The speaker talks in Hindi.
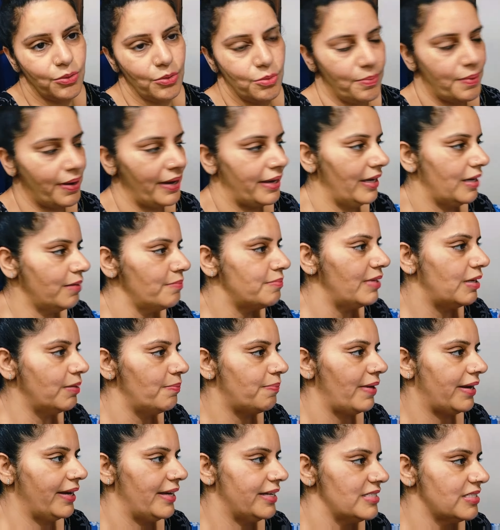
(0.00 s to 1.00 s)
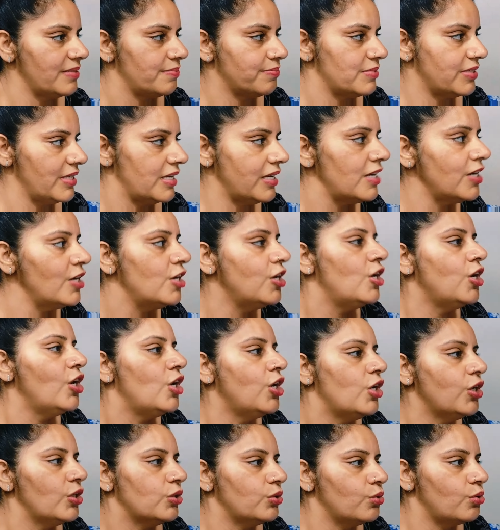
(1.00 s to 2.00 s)
हो पाए हैं मिल पाए हैं सबसे
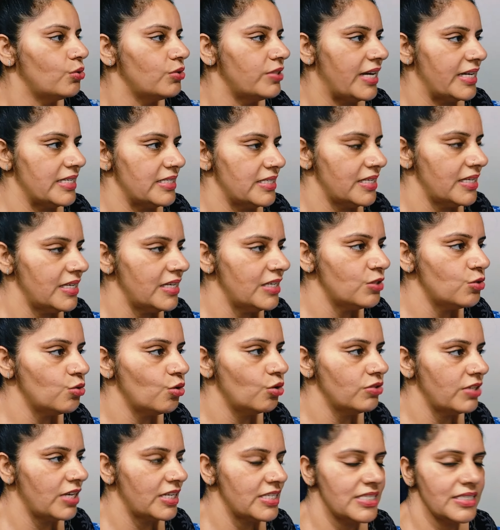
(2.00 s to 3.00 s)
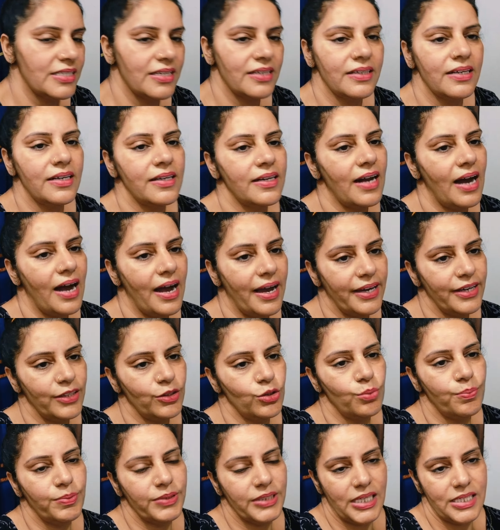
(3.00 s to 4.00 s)
तो जैसे ही सरो चाची के घर
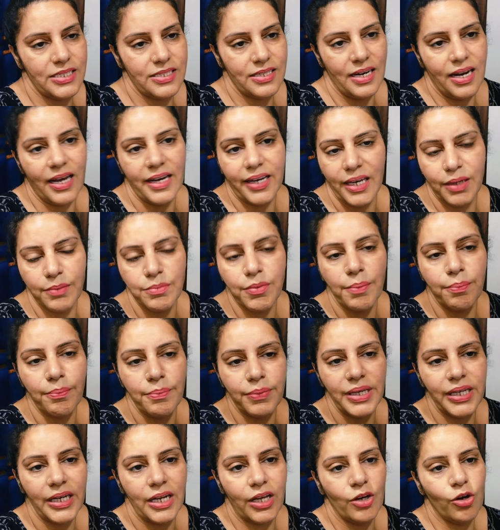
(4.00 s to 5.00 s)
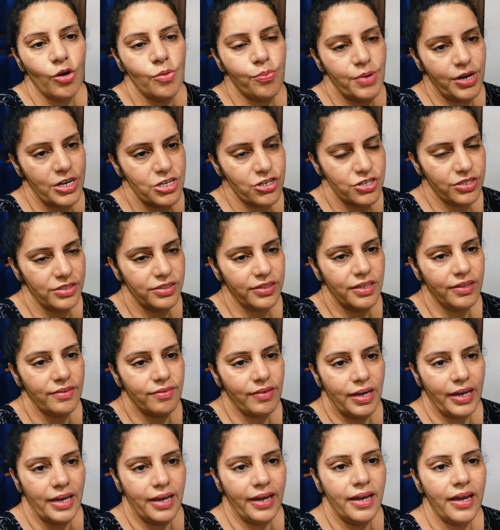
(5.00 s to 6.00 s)
आए तो पता चला कि मम्मी ने ऑपरेशन
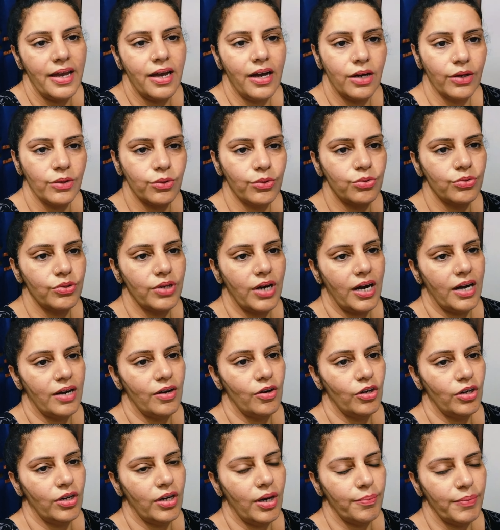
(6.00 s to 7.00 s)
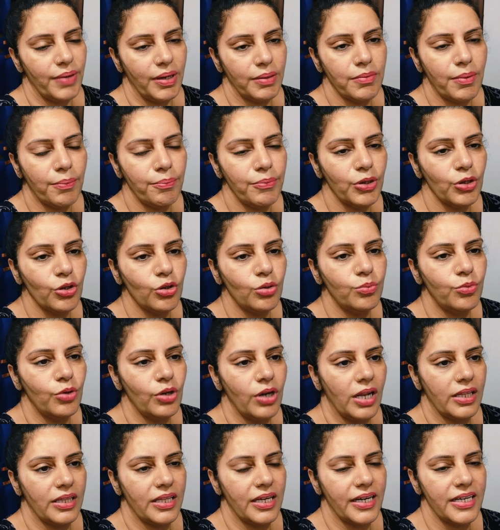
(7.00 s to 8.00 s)
करवाया है आँखों का और हमने मम्मी को
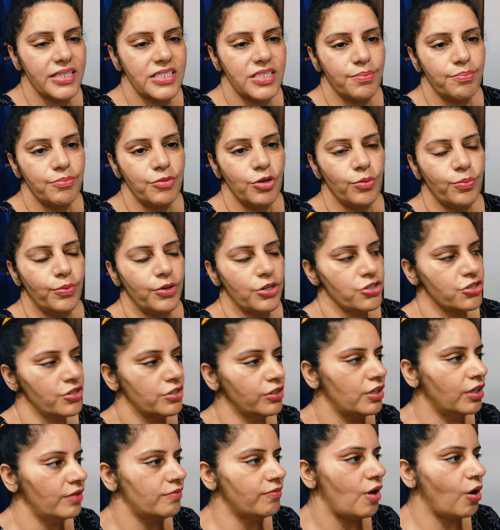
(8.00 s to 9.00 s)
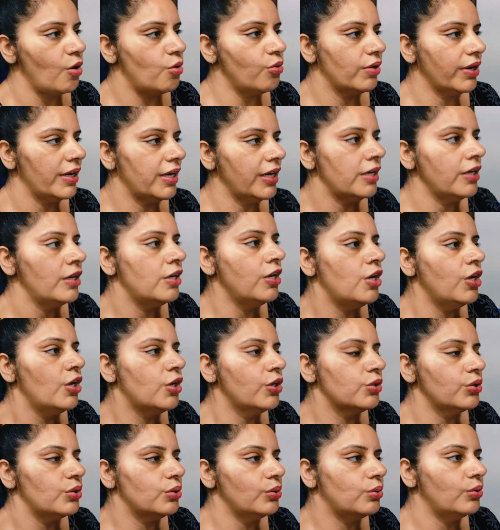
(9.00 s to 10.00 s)
बोला था कि जब भी ऑपरेशन करवाओगे
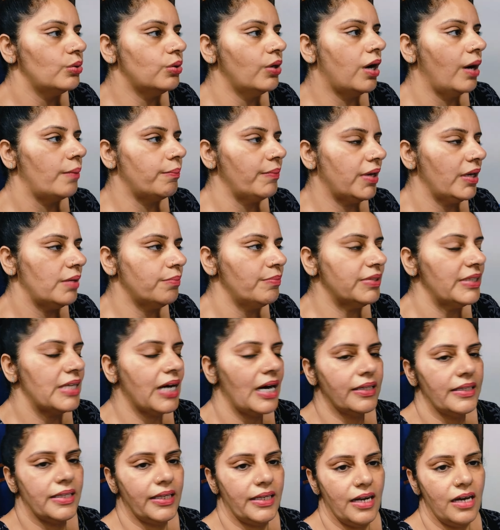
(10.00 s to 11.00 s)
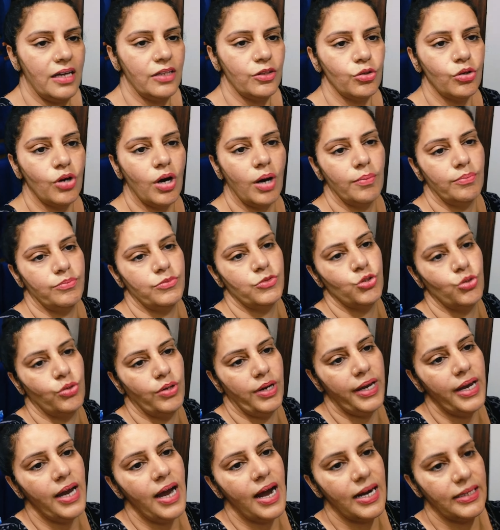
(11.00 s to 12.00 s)
तो हमें बता देना तो हम जो
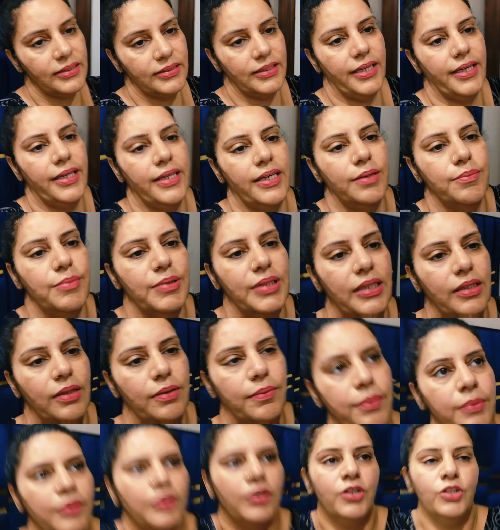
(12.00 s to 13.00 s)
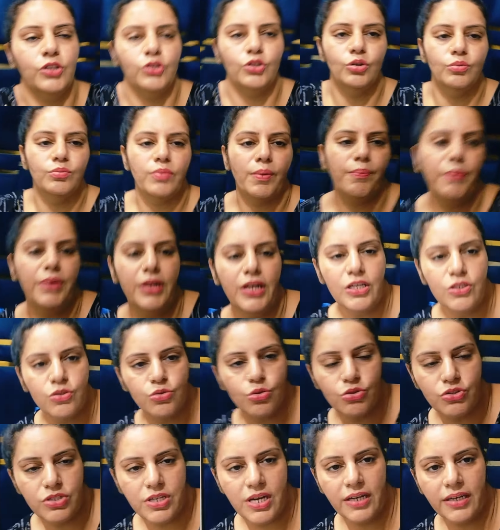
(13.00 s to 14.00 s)
है आ जाएंगे मतलब तो मम्मी ने
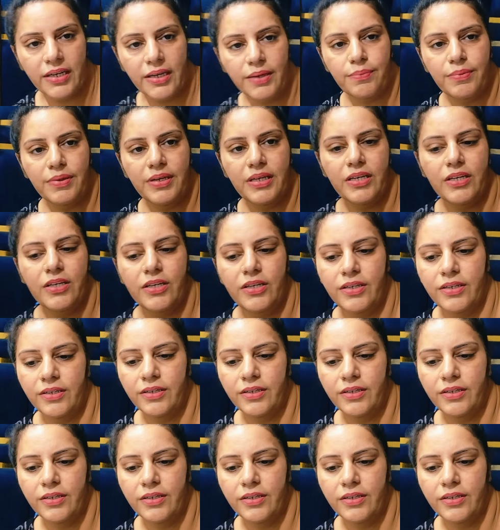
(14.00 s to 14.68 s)
सोचा कि भी